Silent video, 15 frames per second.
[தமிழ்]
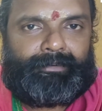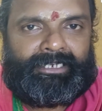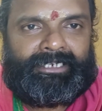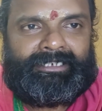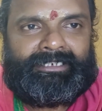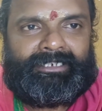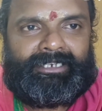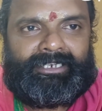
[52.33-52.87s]

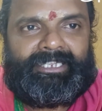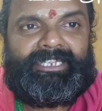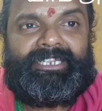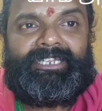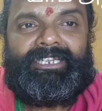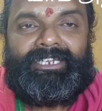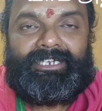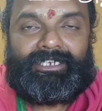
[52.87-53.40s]
பலனில்லை
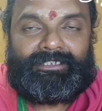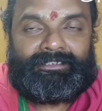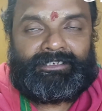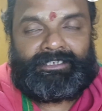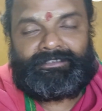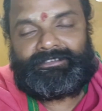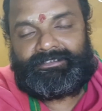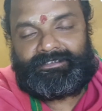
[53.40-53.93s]
அந்த
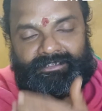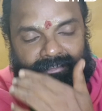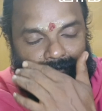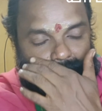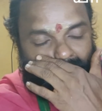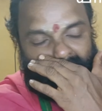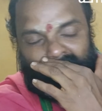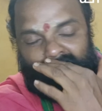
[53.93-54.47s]

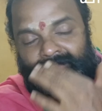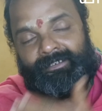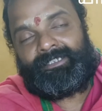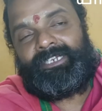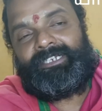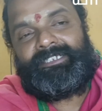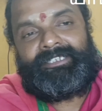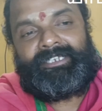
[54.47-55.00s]
நட்சத்திரம் பிறந்தவர்கள்
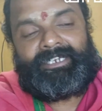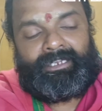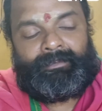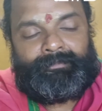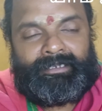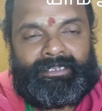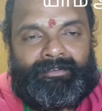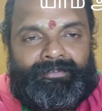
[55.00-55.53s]
தான் இதை
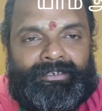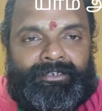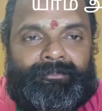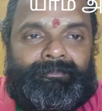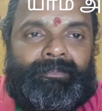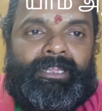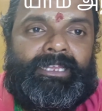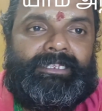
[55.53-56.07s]
கடைபிடிக்க
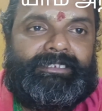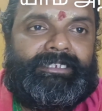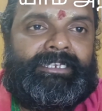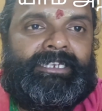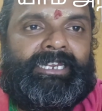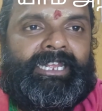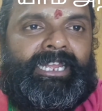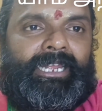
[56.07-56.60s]
வேண்டும்
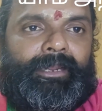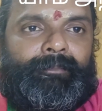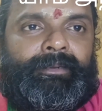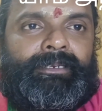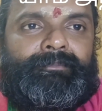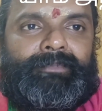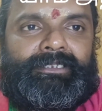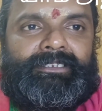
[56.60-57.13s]
என்ன
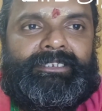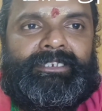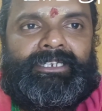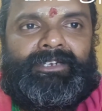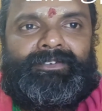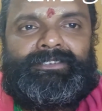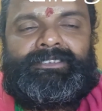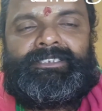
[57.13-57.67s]
அப்படின்னு
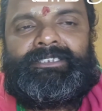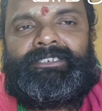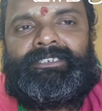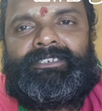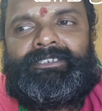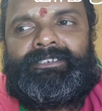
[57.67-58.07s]
பார்த்தீங்கன்னா வந்து